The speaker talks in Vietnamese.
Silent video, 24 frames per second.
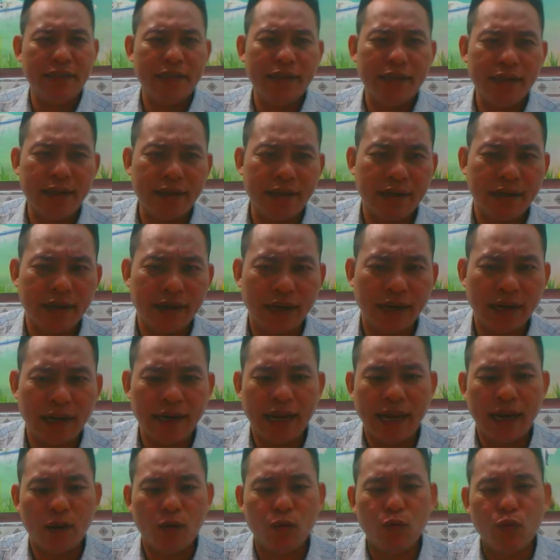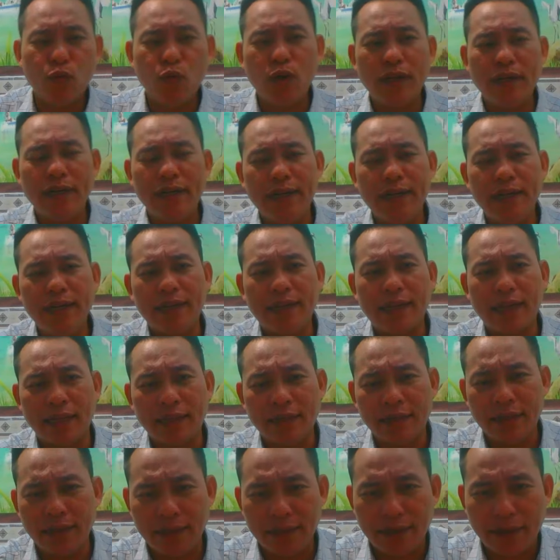à, là đã quên đi cảnh
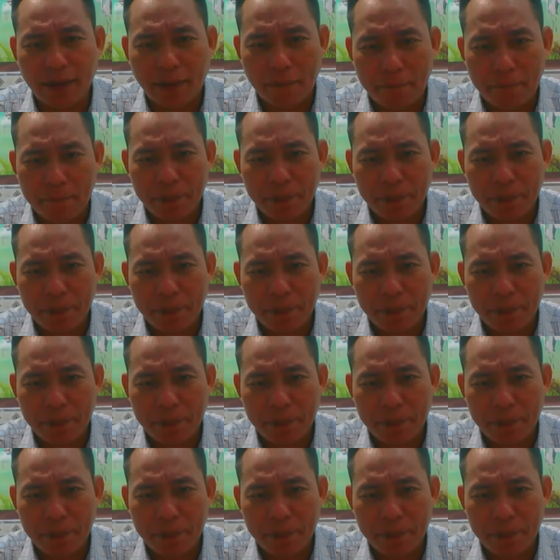tê